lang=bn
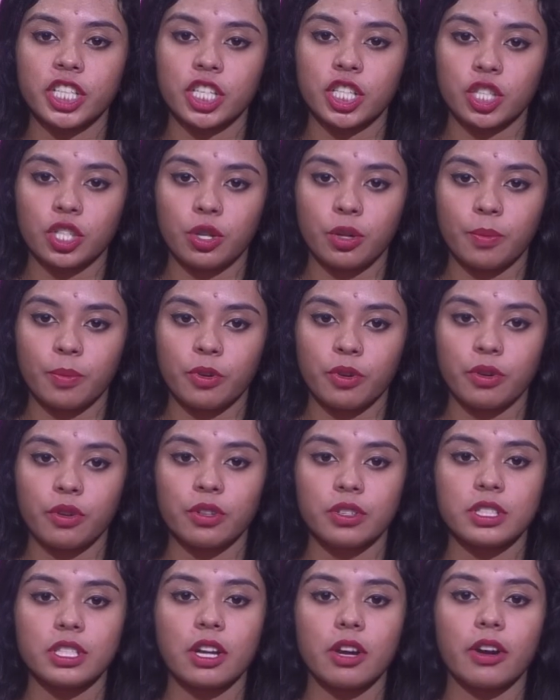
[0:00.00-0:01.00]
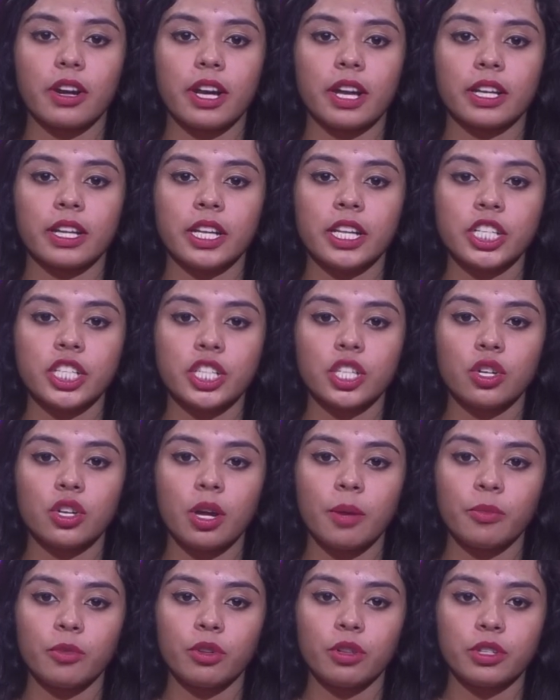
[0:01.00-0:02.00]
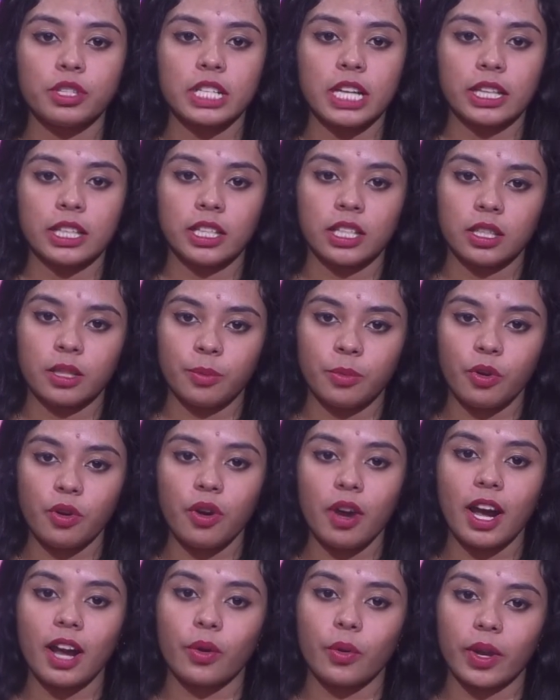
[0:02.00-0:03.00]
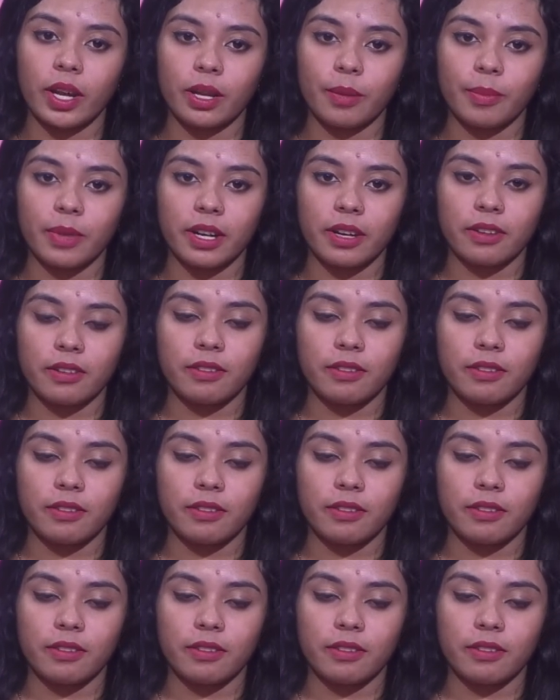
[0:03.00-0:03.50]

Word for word: শেষ করব যাওয়ার আগে শিরোনামগুলো জানিয়ে দেব আরও একবার